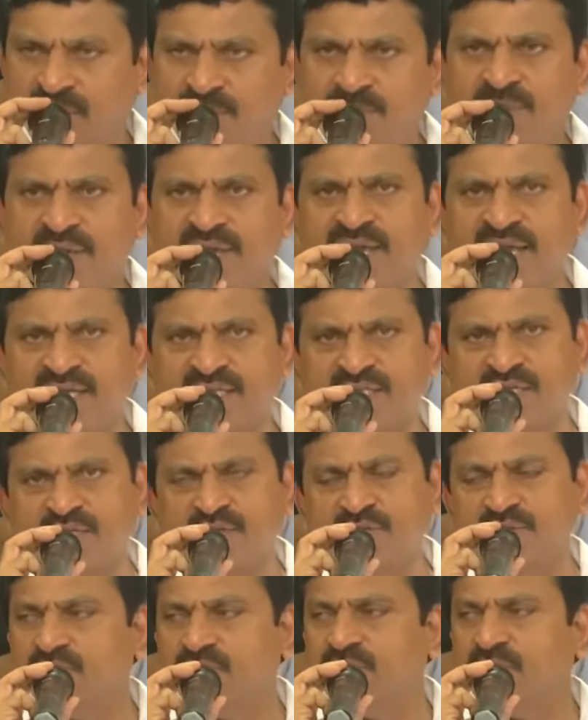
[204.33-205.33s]

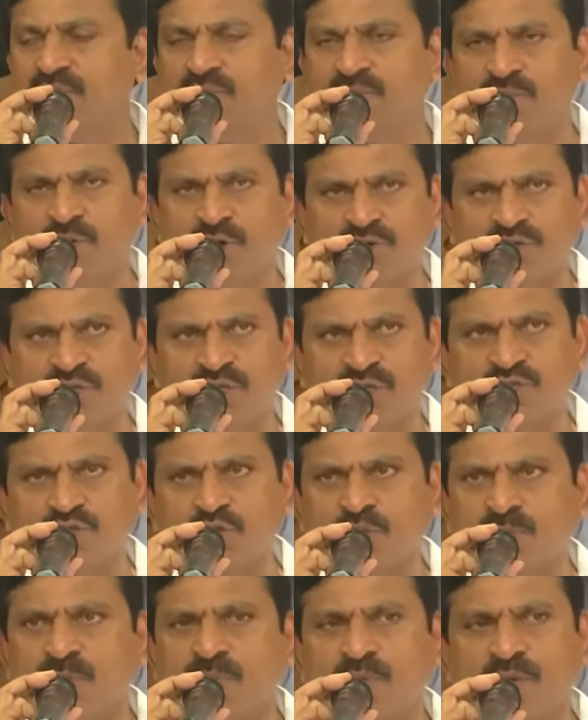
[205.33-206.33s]
బిగ్గెస్ట్ బౌద్ధ
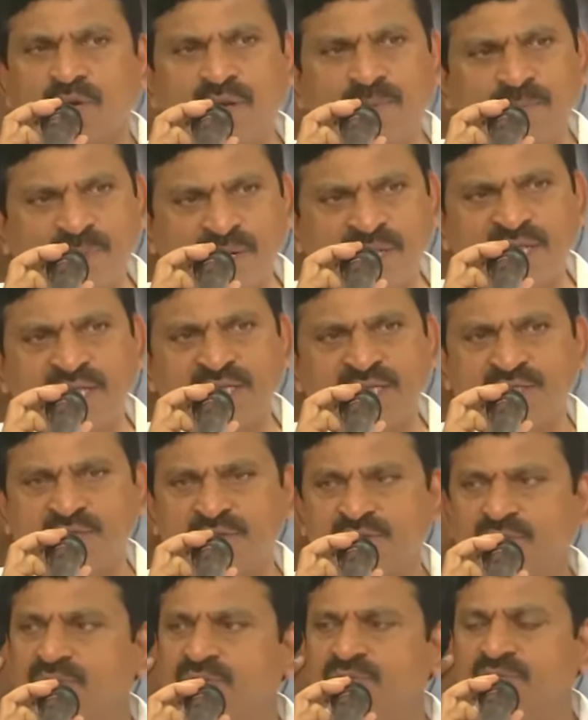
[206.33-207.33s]
స్తూపం ఉన్న
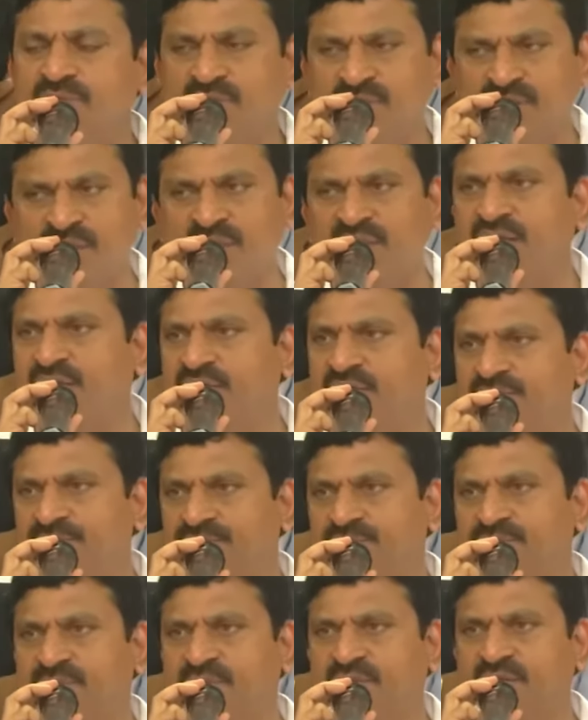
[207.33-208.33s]
ప్రదేశం ఇది
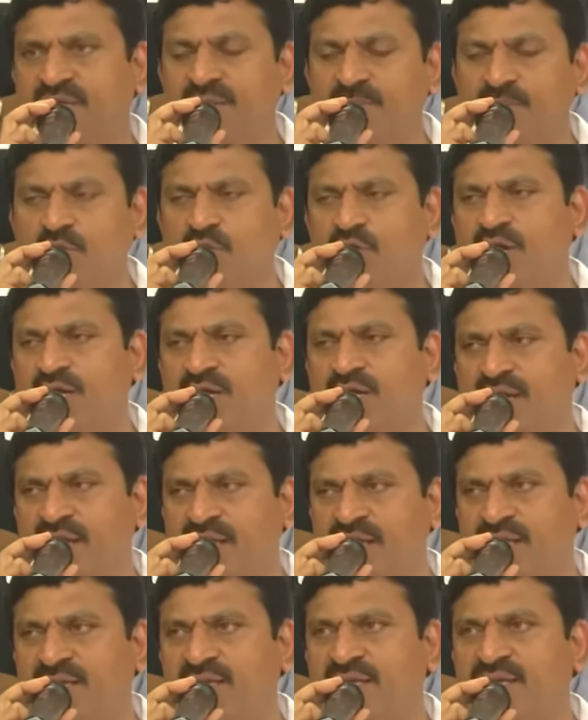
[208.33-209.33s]
ఈ
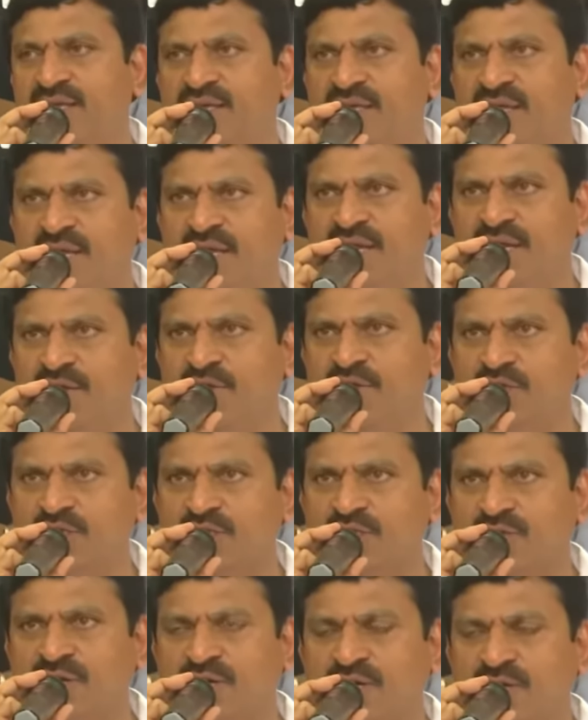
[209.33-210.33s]
మూడింటిని ఈ
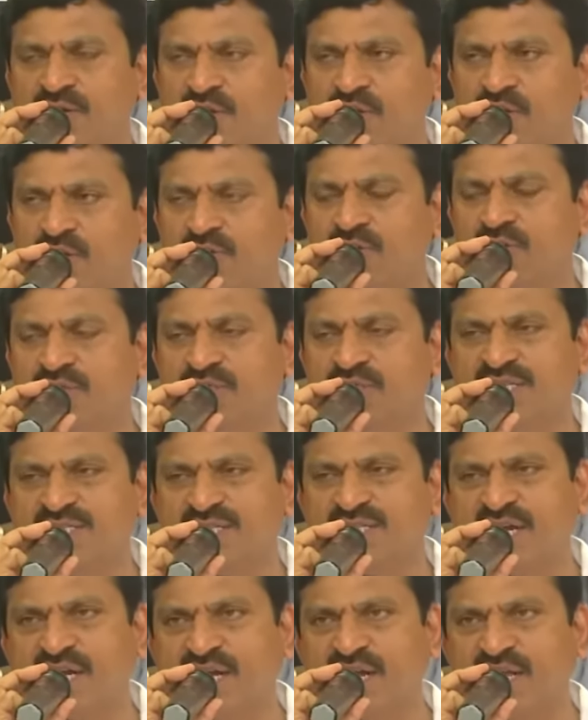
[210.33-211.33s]
నియోజకవర్గంలో
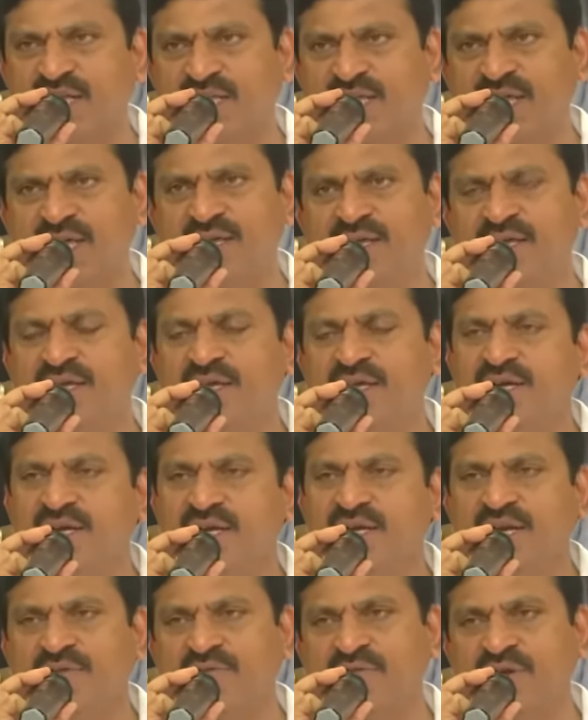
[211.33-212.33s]
చేసినట్లయితే
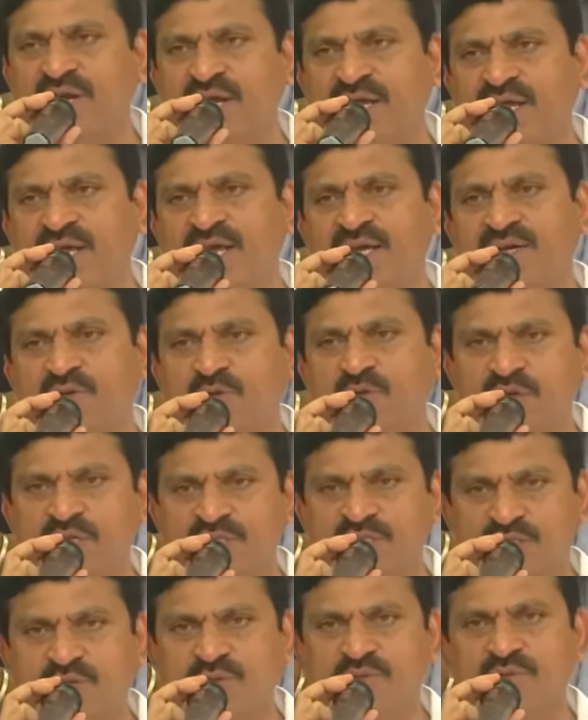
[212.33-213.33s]
డెఫినెట్గా
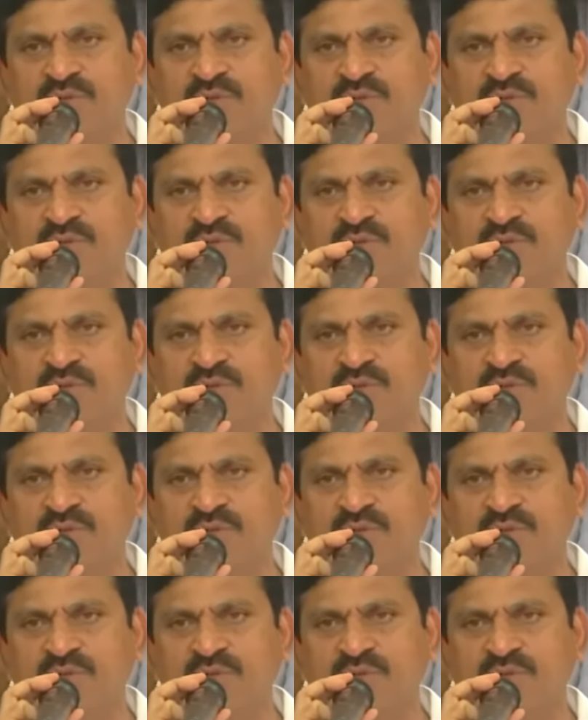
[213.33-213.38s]
టూరిస్ట్